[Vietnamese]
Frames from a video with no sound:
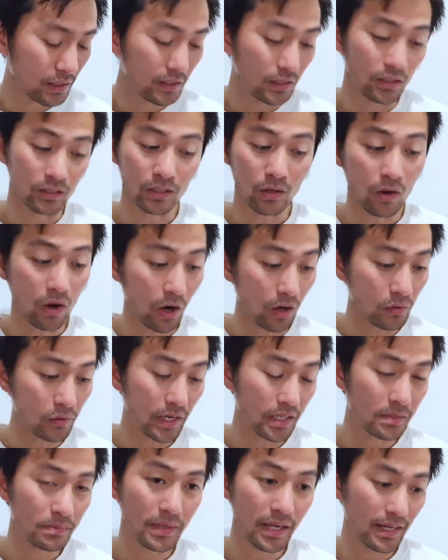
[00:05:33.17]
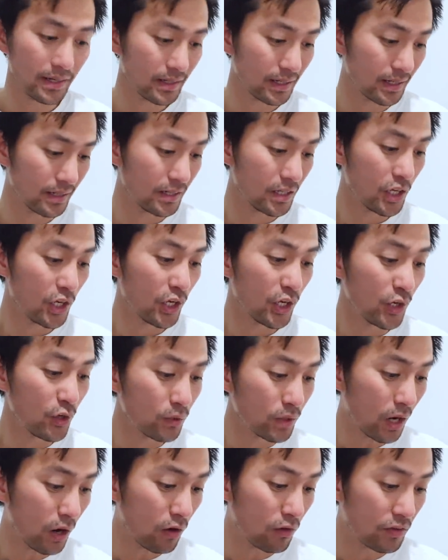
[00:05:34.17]
Rồi câu hỏi của ét bê ét là yêu
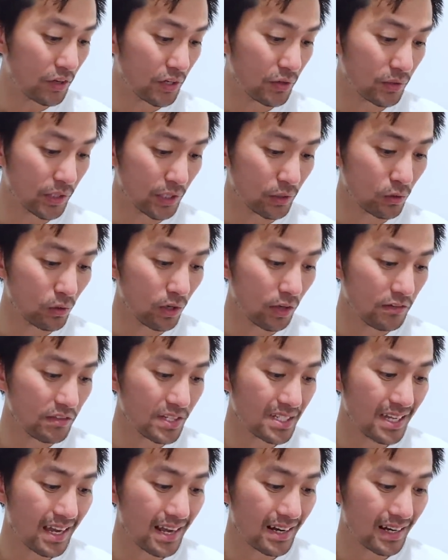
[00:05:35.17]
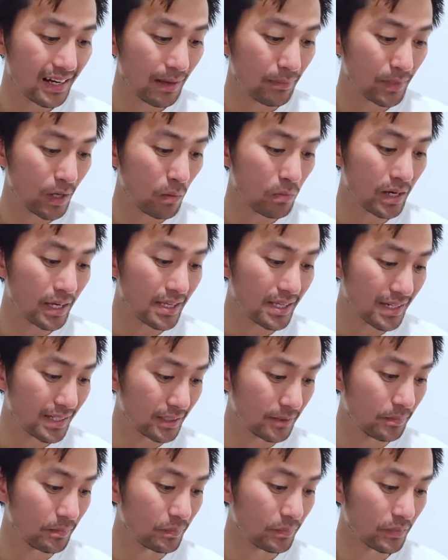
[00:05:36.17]
cầu và điều kiện của loại visa làm nông là
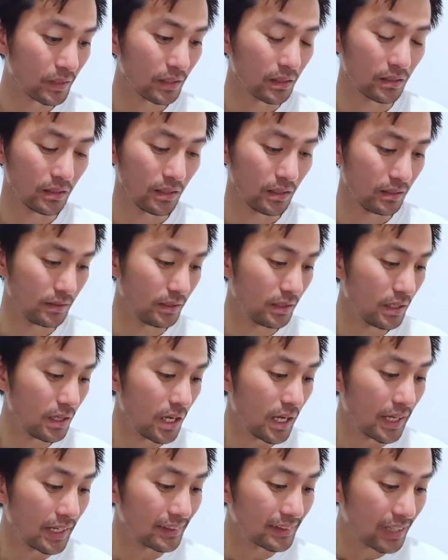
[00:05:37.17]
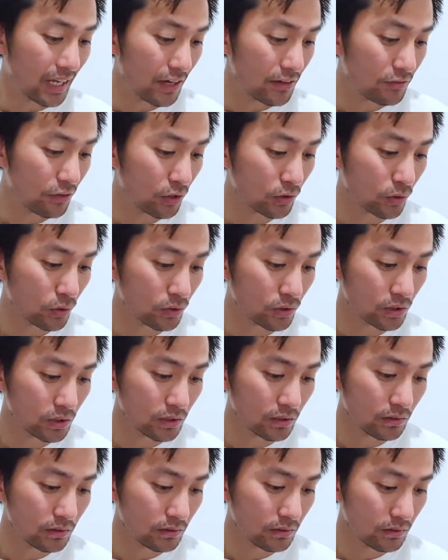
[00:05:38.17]
gì? Rồi, hiện tại Phó Thủ
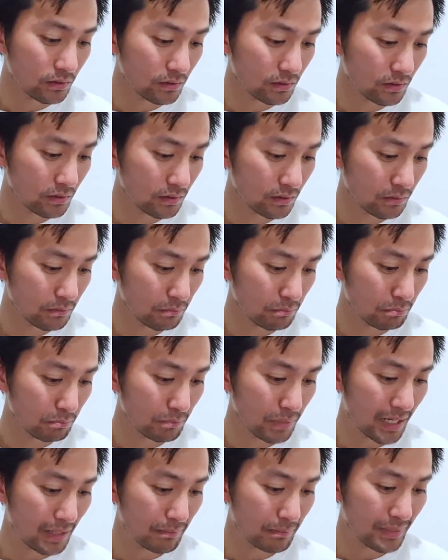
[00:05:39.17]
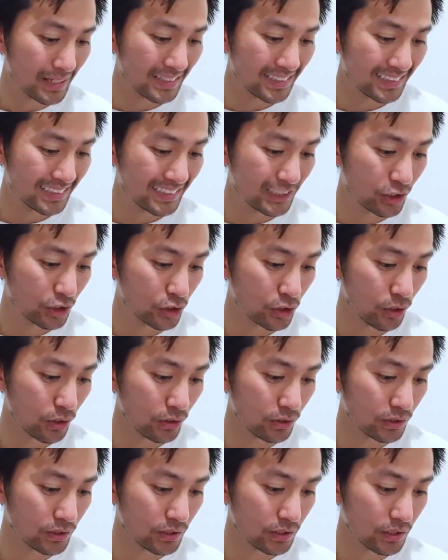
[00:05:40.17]
tướng Barnaby
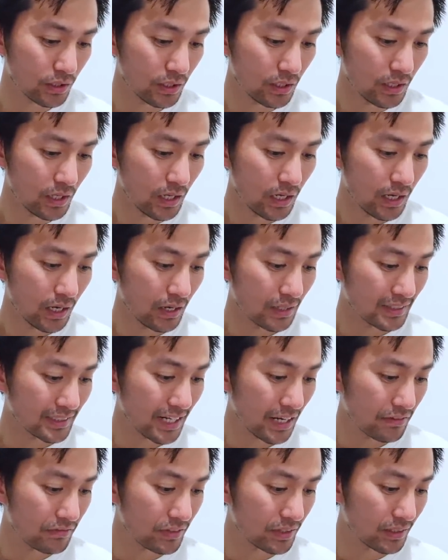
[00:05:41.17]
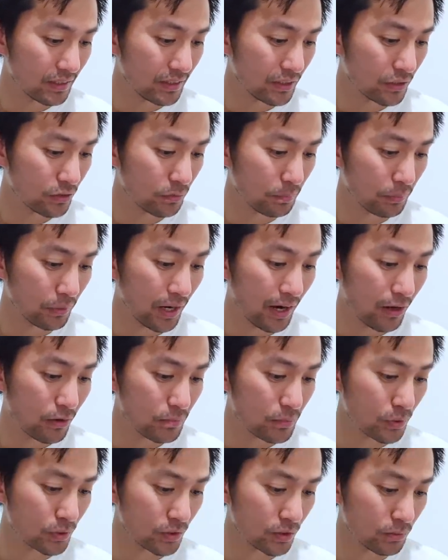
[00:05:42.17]
Joyce, David Littleproud,
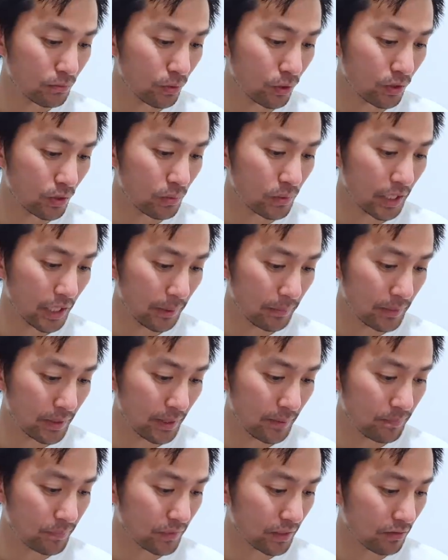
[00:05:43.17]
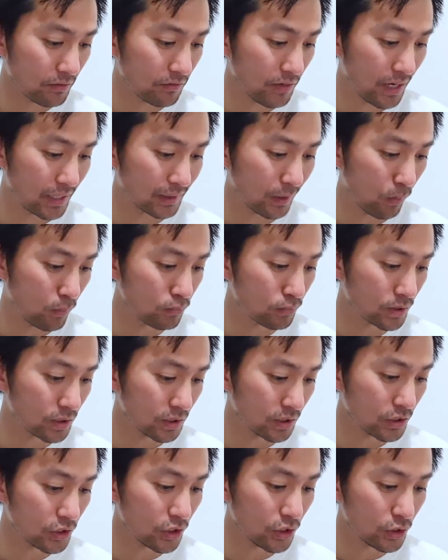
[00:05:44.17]
Bộ trưởng Bộ Nông nghiệp nè, và Tổng
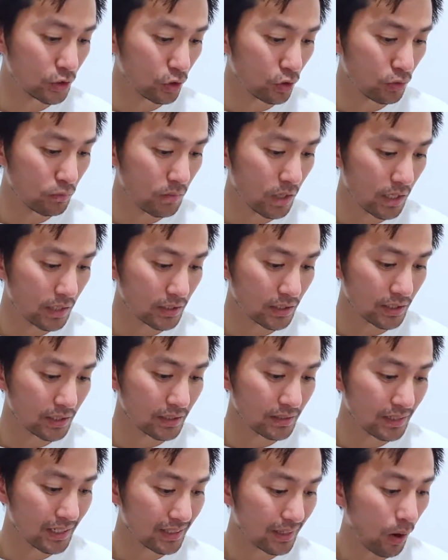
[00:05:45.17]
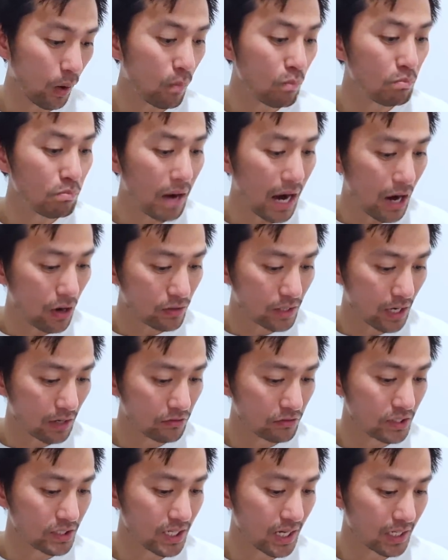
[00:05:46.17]
trưởng di trú mới chỉ đưa ra thông báo rằng
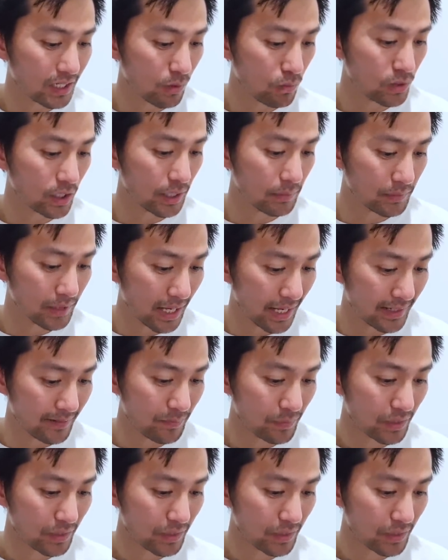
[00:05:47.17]
visa nông nghiệp này